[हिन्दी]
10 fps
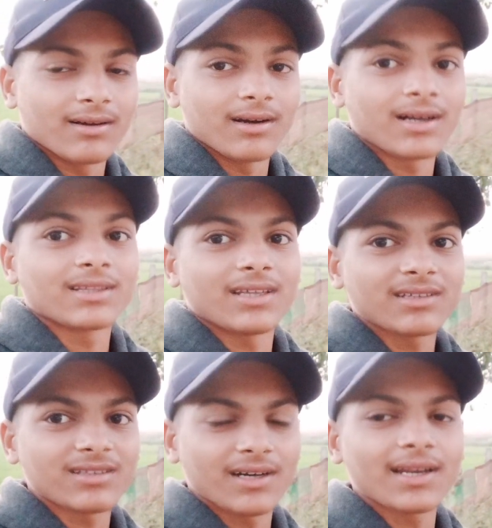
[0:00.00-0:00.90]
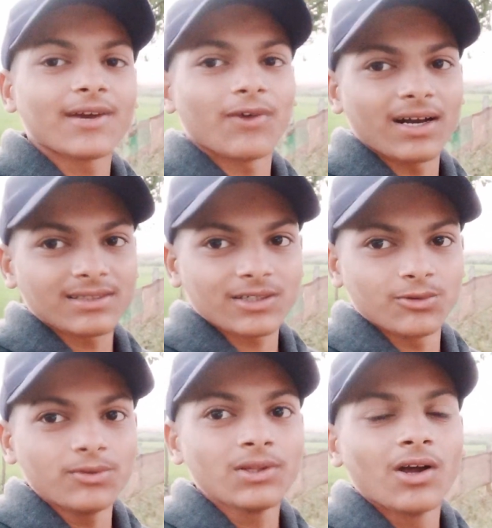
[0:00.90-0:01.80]
अकलतरा शहर है वहाँ से
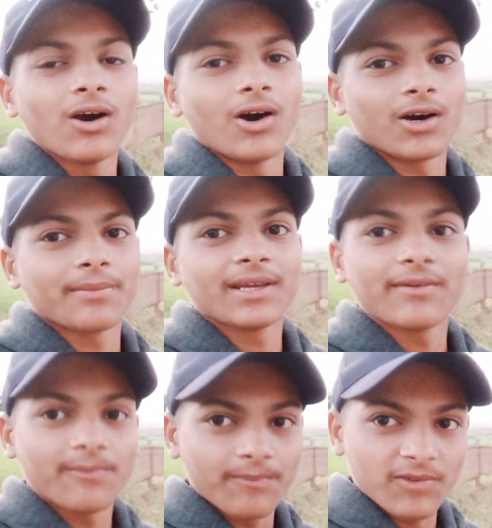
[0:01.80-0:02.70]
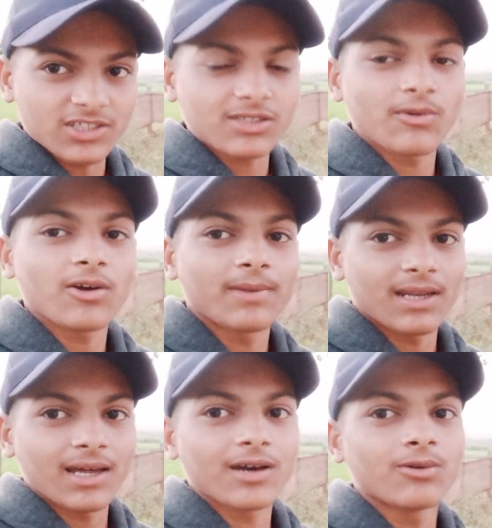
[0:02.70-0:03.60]
हूँ और मैं ये फर्स्ट ब्लॉग
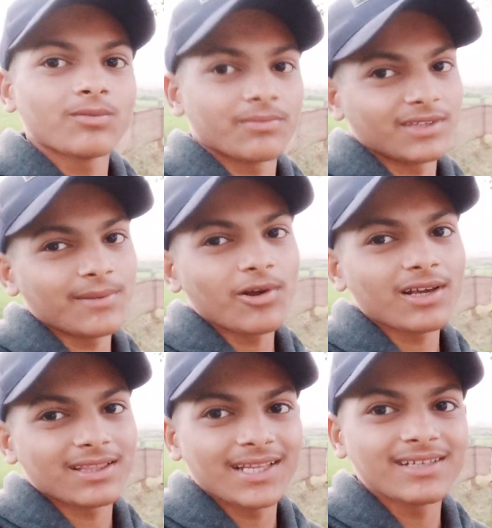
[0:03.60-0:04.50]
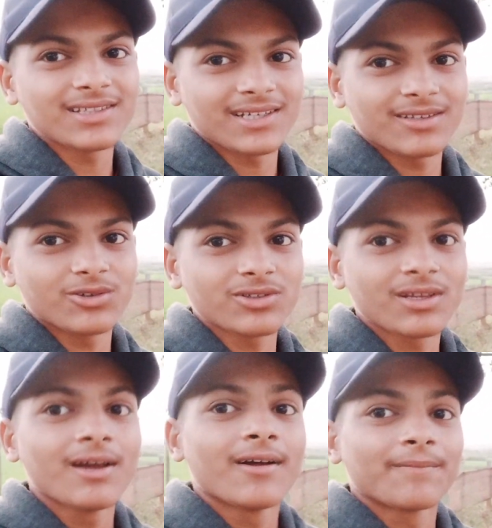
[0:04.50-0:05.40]
बना रहा हूँ ये ब्लॉग इतना ही था
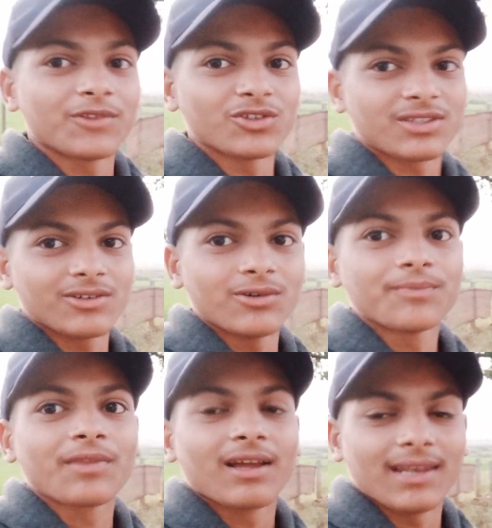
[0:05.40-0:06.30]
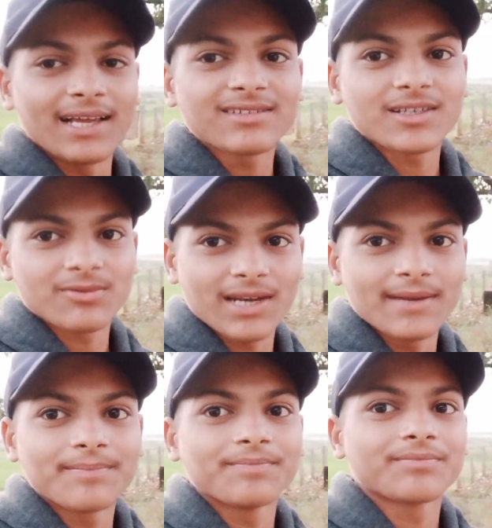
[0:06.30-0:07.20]
दोस्त दोस्तों लाइक
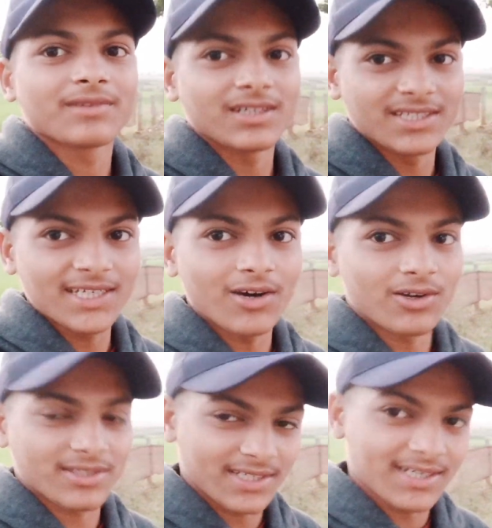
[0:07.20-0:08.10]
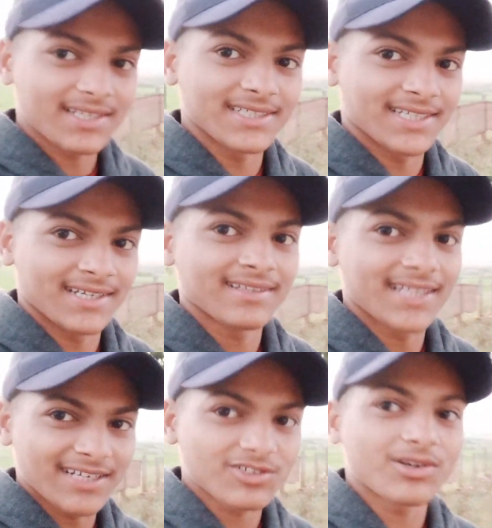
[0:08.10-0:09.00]
सब्सक्राइब कीजिए और शेयर कीजिए
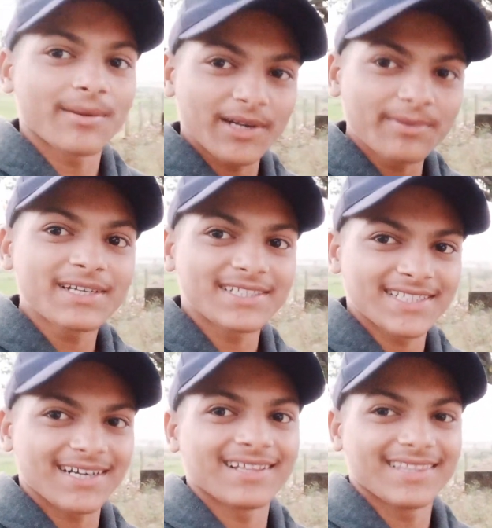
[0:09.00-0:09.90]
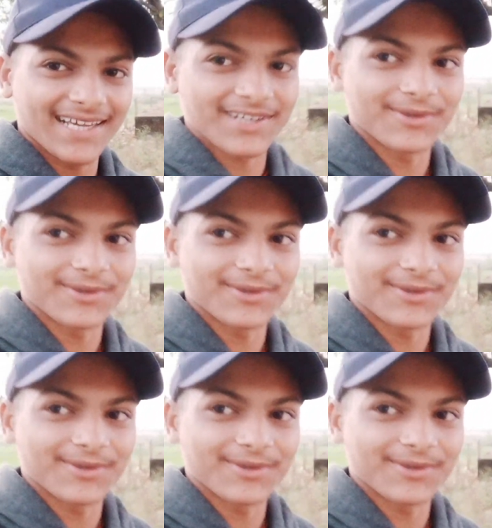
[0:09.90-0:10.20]
थैंक्स यू कमेंट भी कीजिएगा थैंक